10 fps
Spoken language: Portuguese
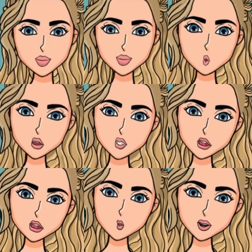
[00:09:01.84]
Eu não
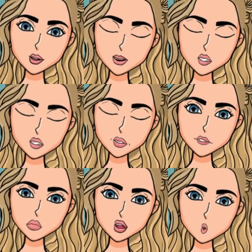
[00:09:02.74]
sabia o que estava
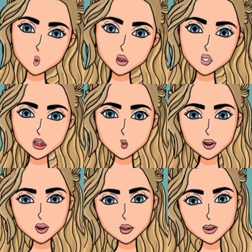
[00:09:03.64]
acontecendo. Quando
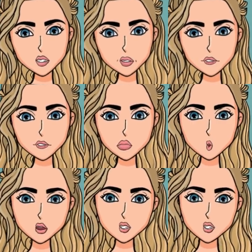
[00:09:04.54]
todos os meus amigos foram